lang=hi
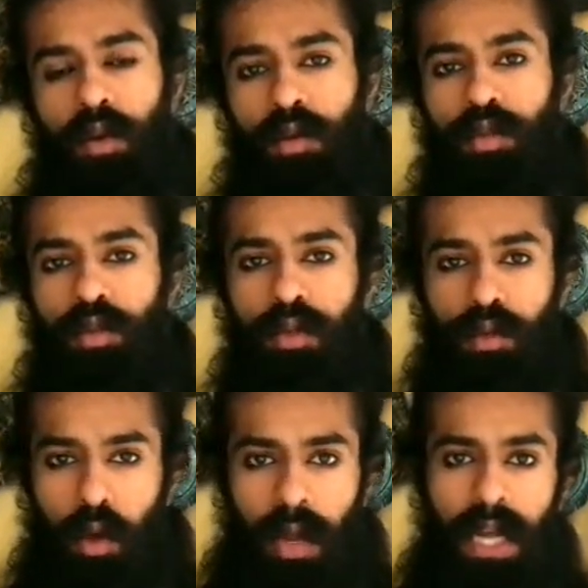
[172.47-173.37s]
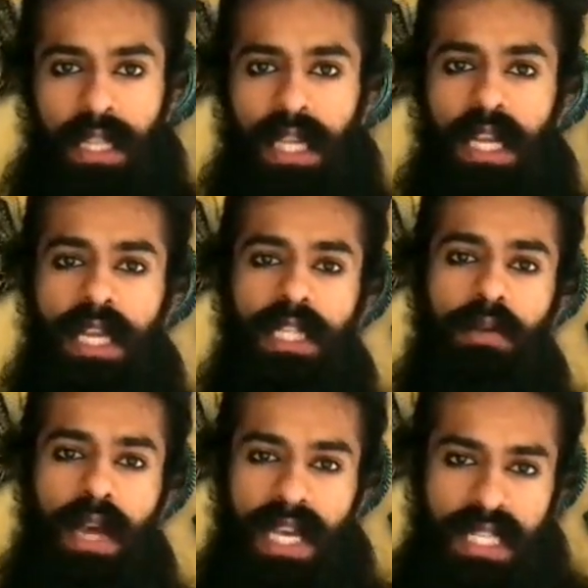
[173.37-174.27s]
रोज़ उसको दोहराते रहें
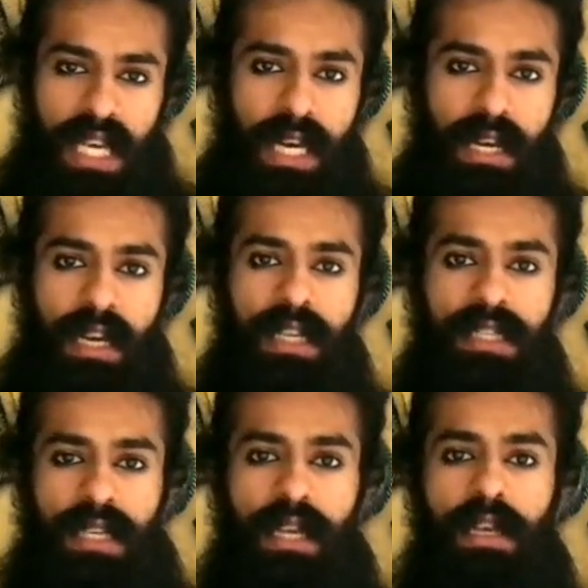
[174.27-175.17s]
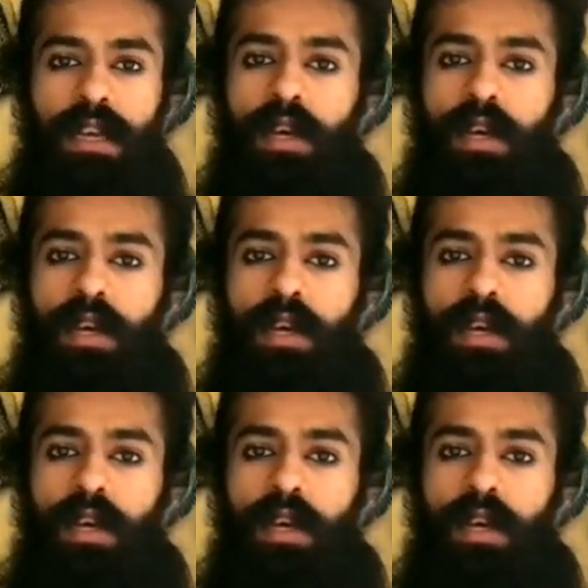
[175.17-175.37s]
तो ऐसा करने से